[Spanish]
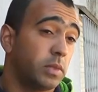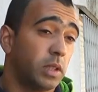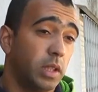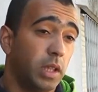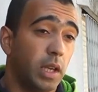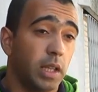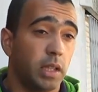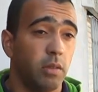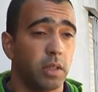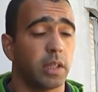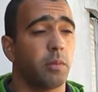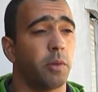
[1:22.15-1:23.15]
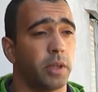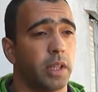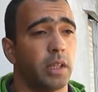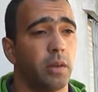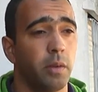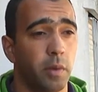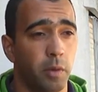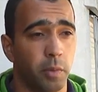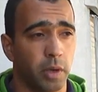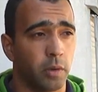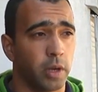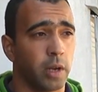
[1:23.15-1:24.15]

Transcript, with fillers: indicativo que estamos bastante bien, vamos por el buen